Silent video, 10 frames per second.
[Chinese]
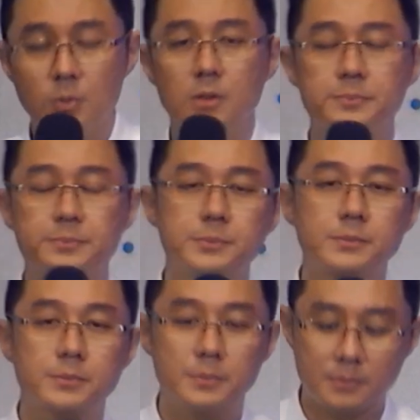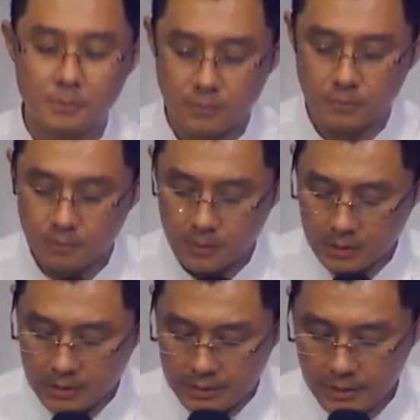我。”
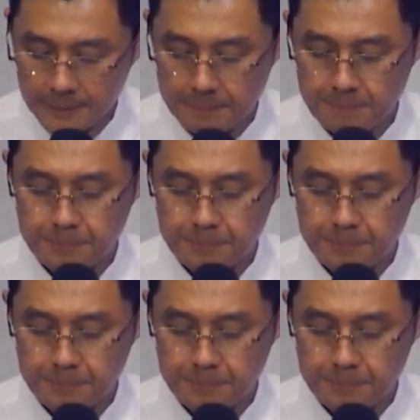那